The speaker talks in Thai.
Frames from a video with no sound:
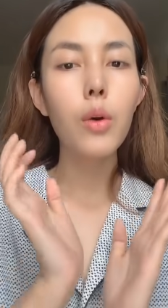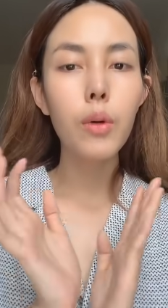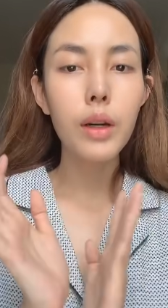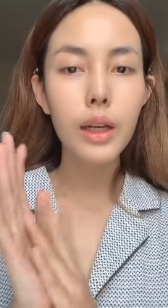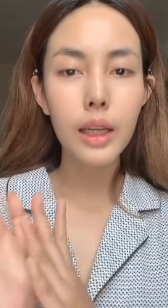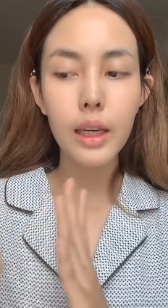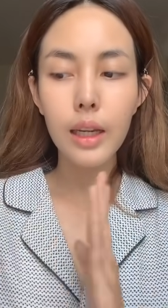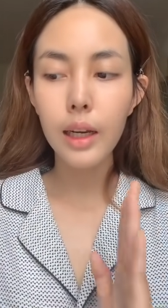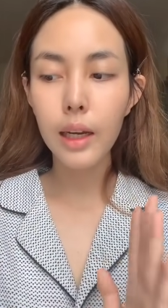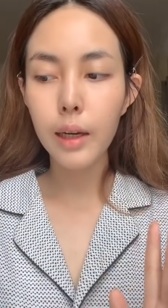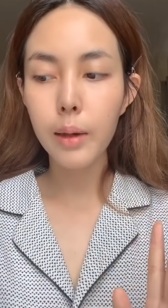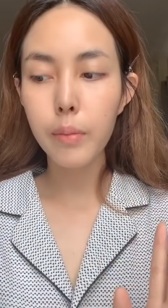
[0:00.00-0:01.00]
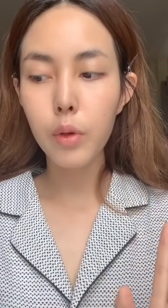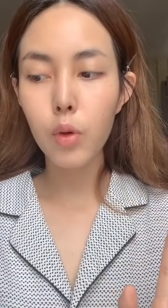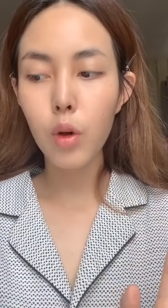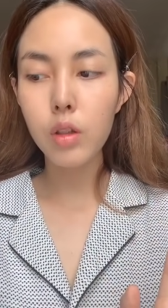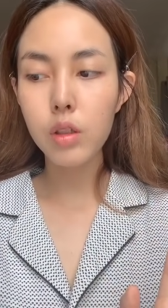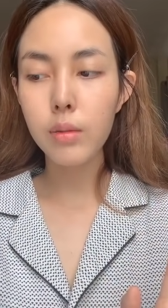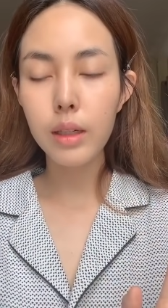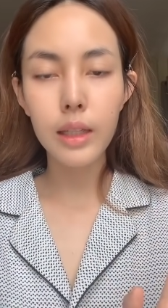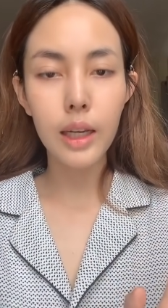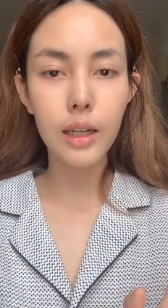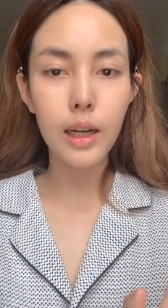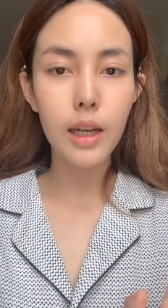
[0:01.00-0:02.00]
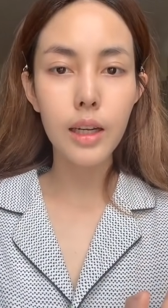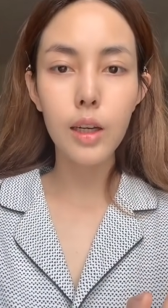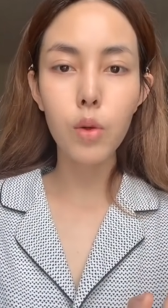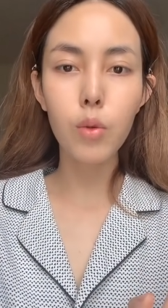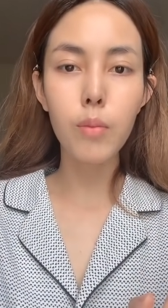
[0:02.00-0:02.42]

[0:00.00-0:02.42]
วันนี้นะคะบิวก็จะมาแต่งหน้าใน